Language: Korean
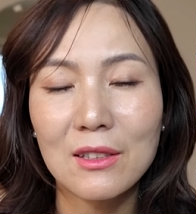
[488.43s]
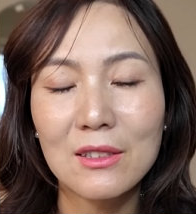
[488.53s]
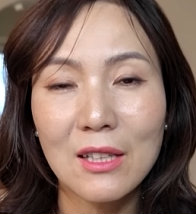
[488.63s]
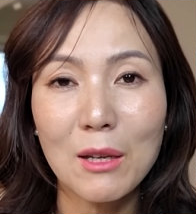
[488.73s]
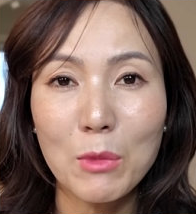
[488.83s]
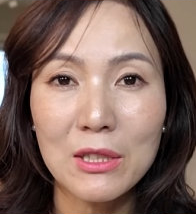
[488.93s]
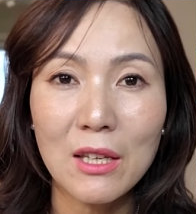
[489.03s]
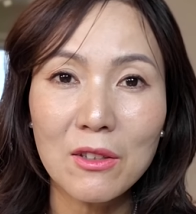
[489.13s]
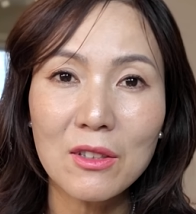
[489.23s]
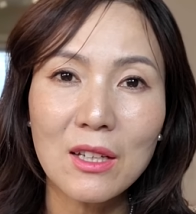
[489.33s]
그 사람의
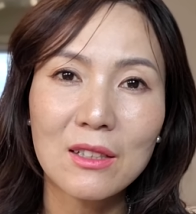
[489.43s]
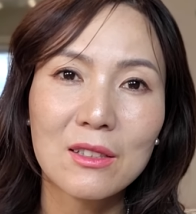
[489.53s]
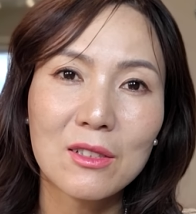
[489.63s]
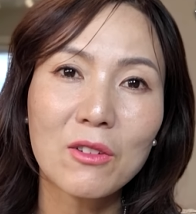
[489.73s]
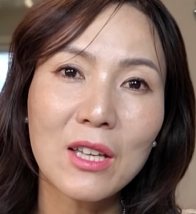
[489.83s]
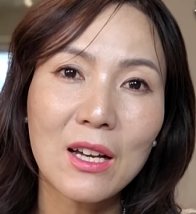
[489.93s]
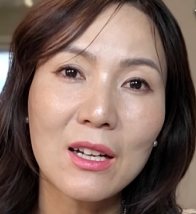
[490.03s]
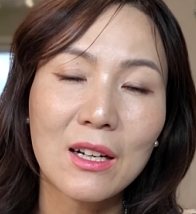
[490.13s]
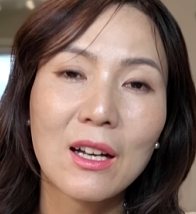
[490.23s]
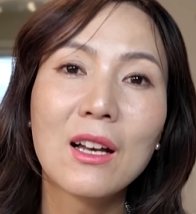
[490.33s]
생겨난 그 성향,